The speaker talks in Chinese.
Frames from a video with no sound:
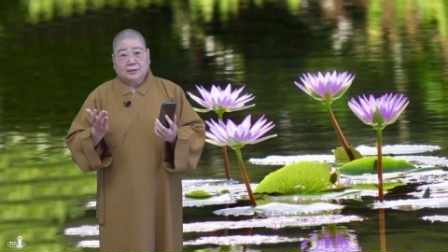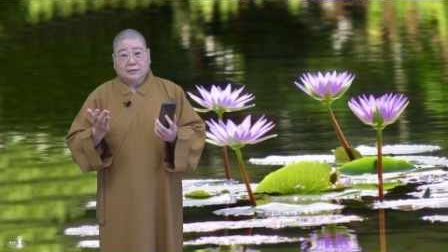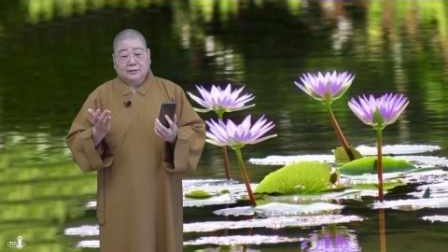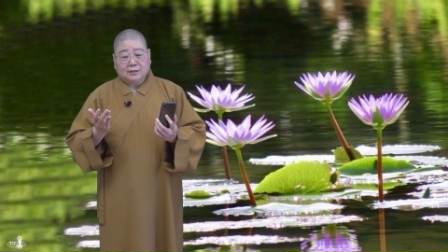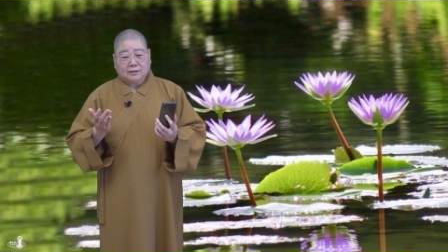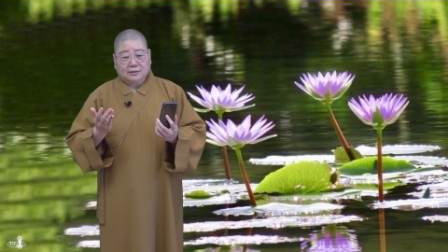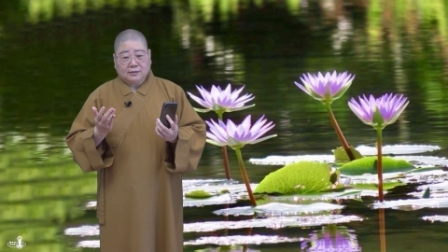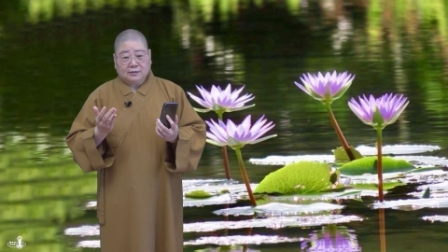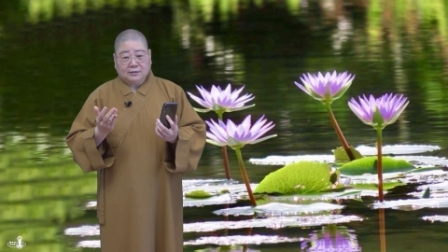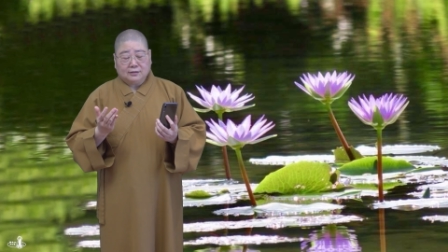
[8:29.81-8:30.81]
呃，这
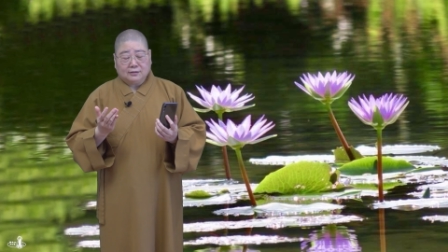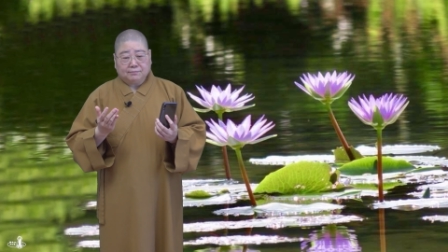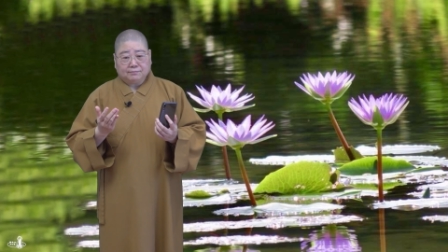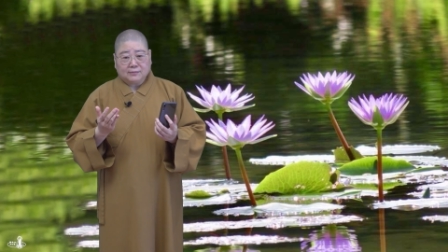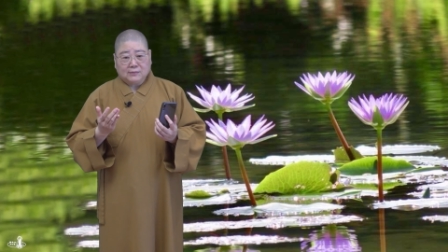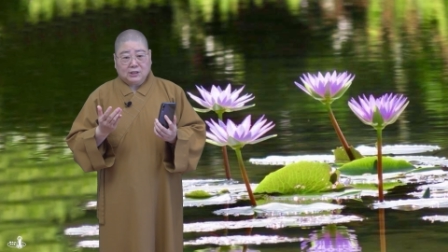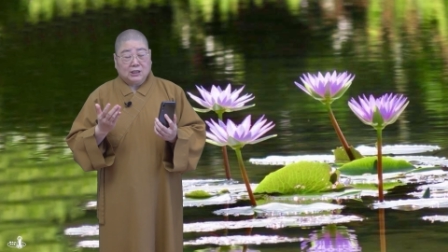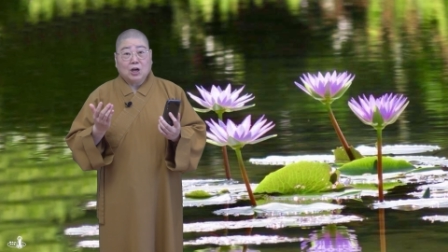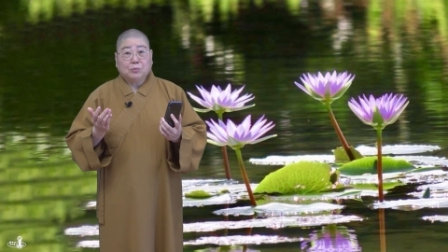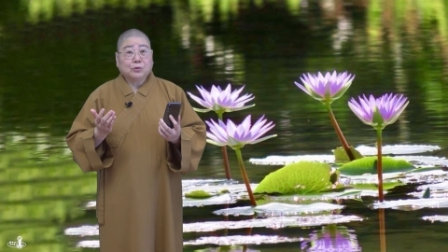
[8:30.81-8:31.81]
个嗯
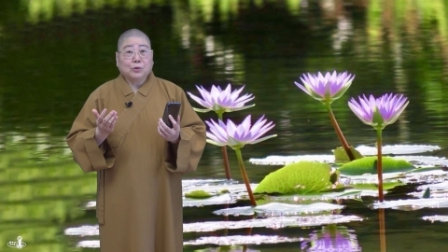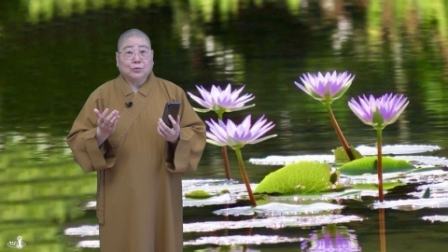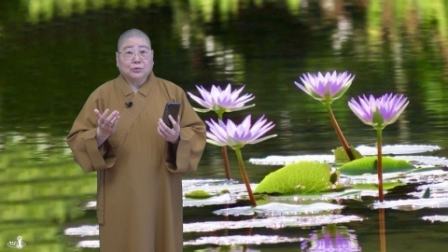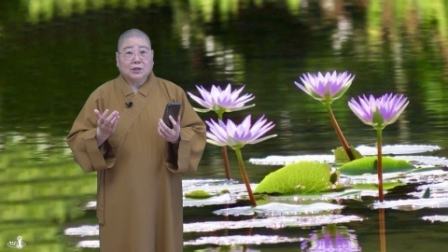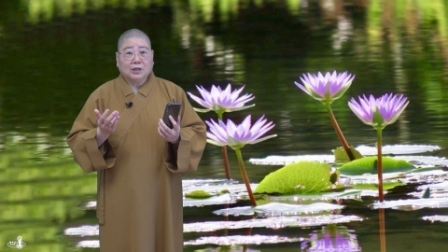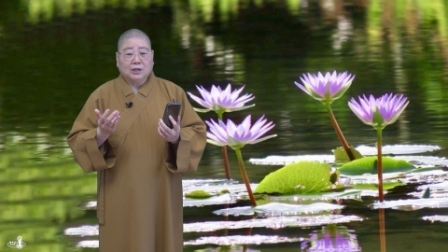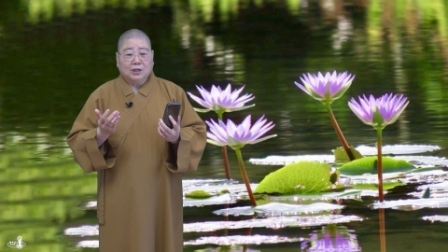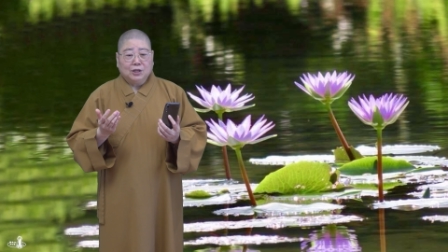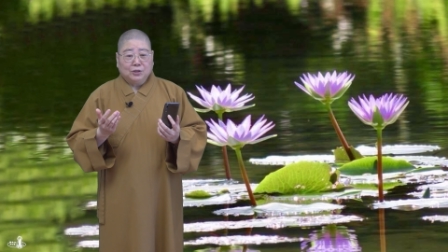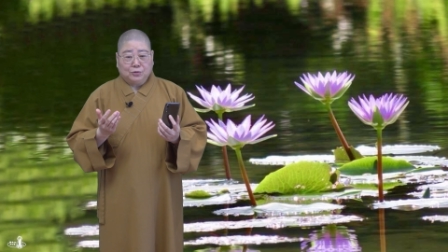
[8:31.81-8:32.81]
喜好不同啊，
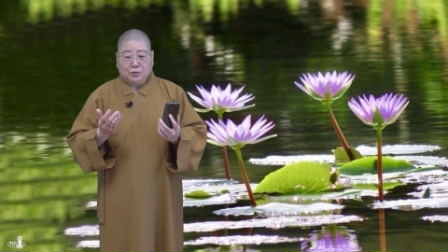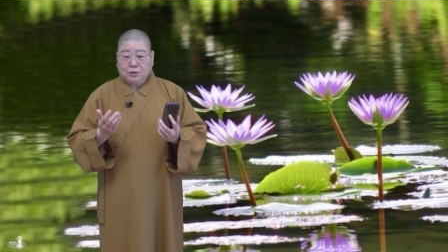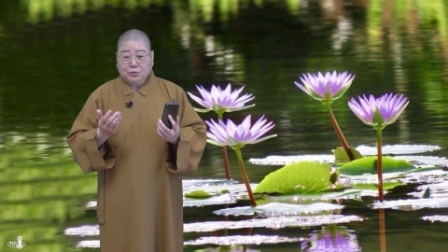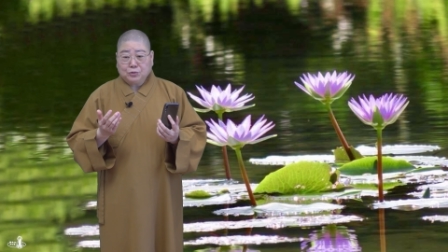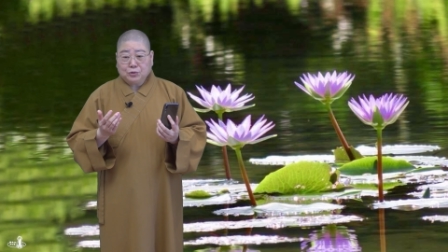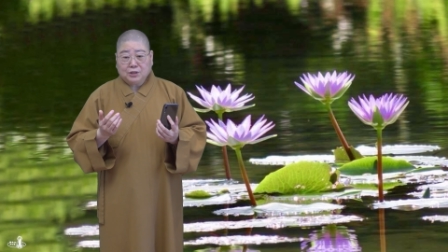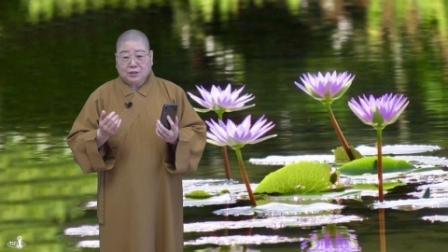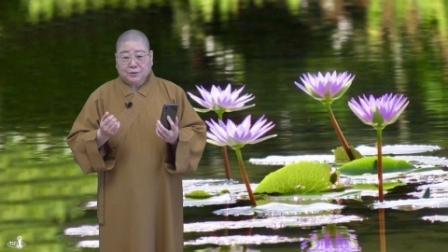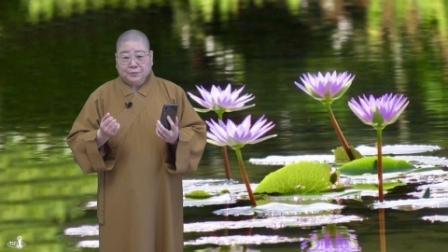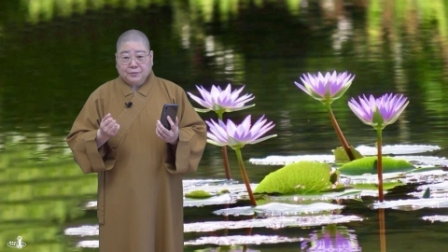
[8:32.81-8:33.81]
有的人就觉得，